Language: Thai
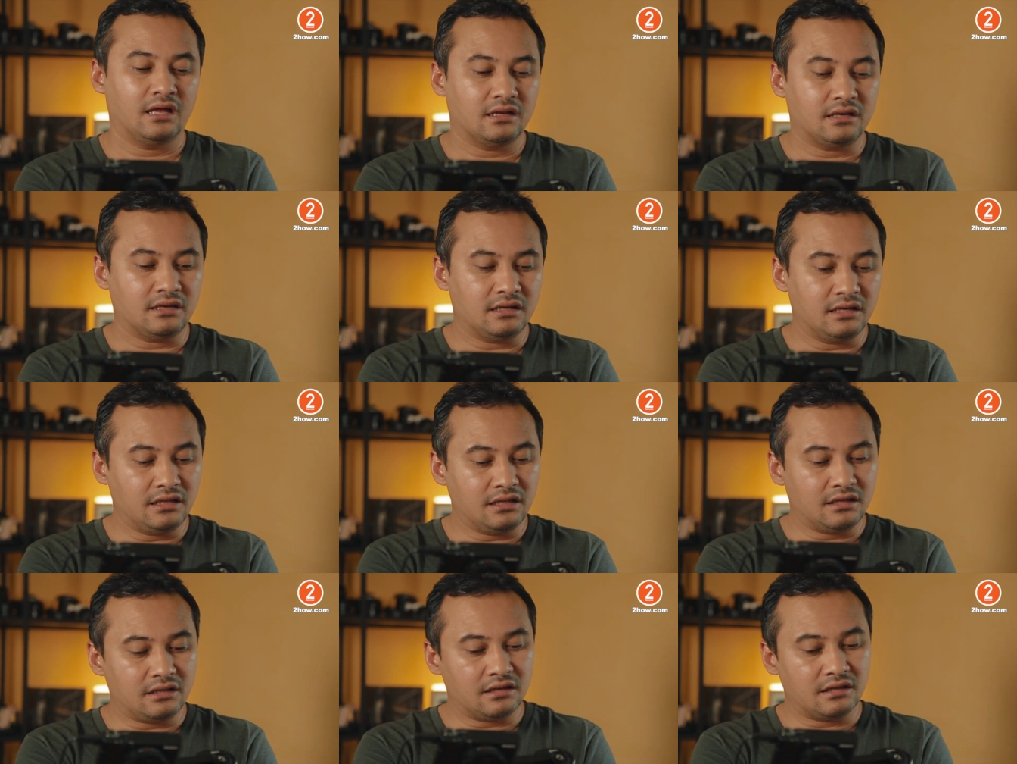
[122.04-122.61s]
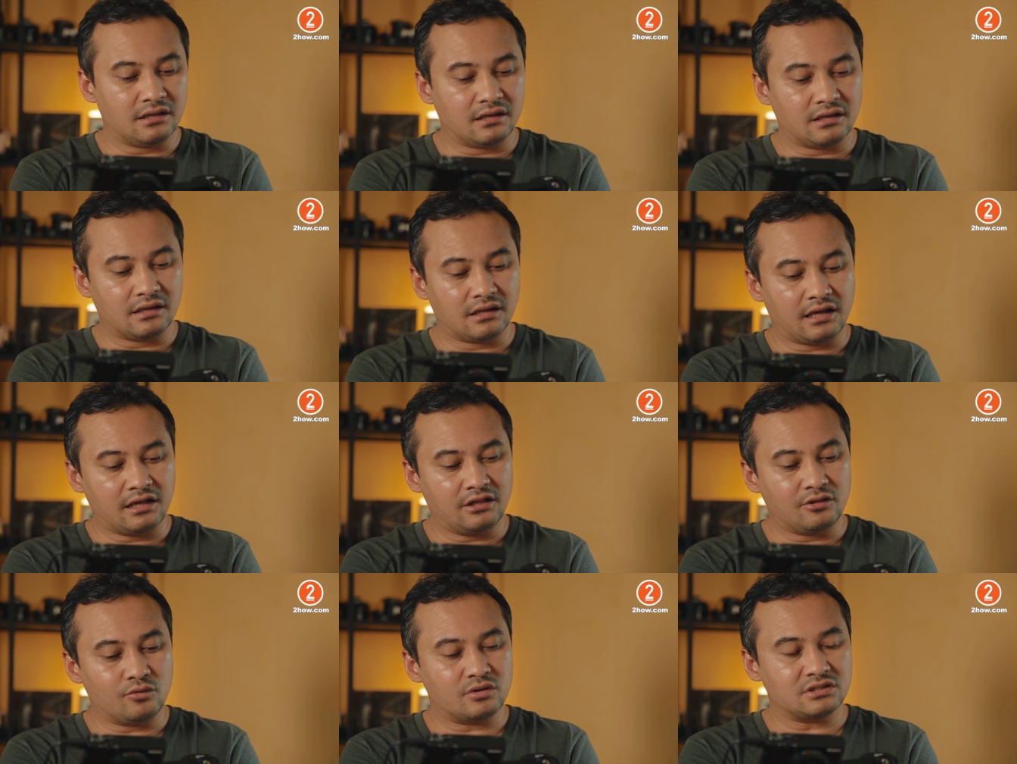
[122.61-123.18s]
ทีนี้
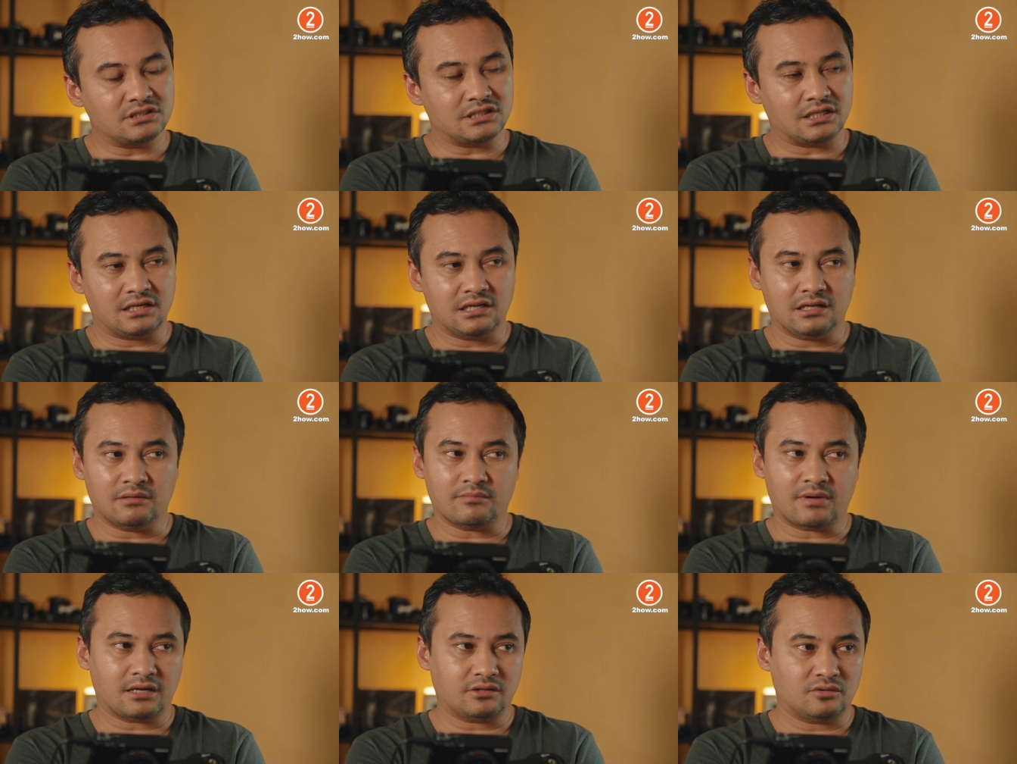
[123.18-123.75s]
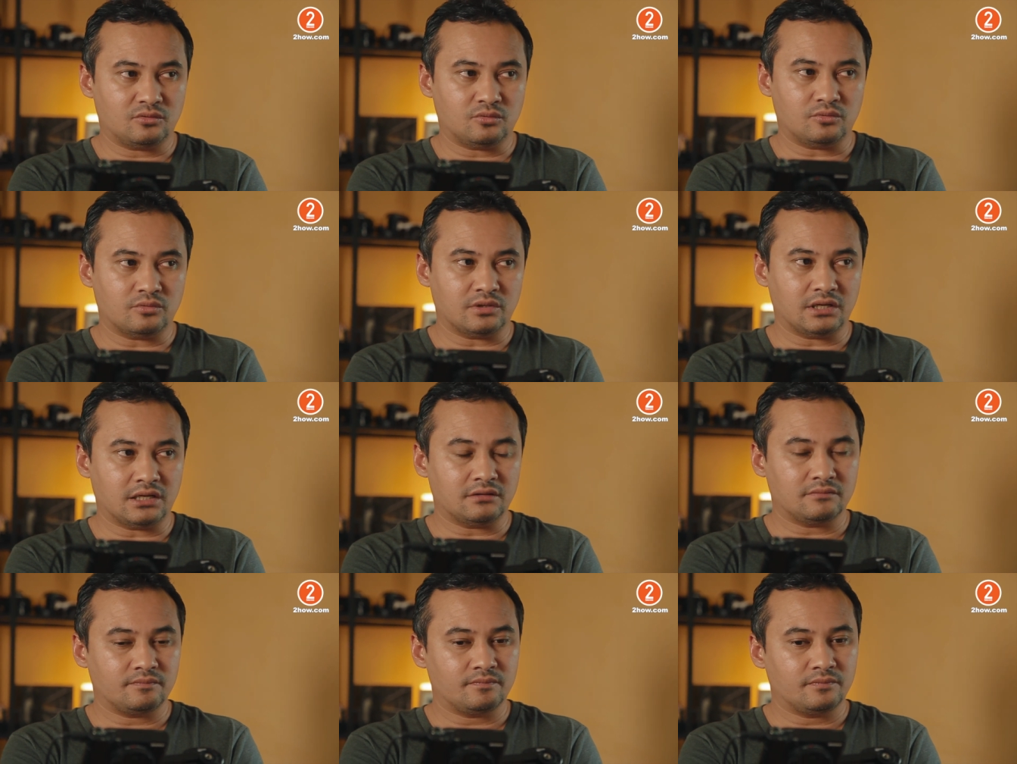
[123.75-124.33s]
ไอตัว 7D Mark II
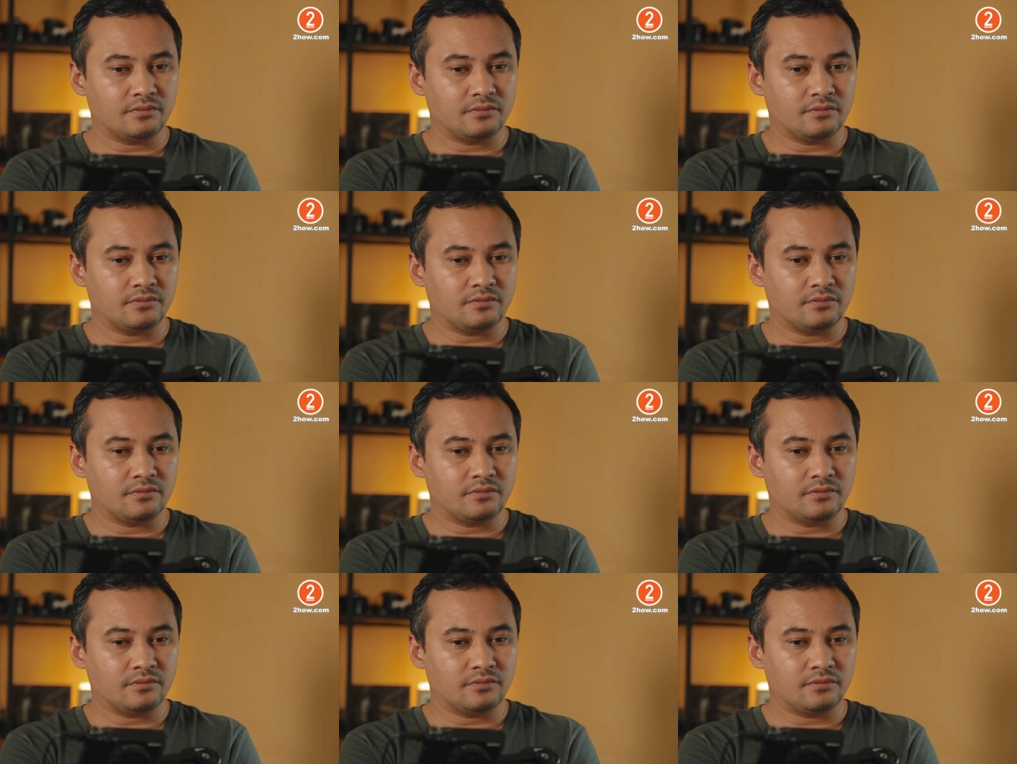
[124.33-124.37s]
เนี่ย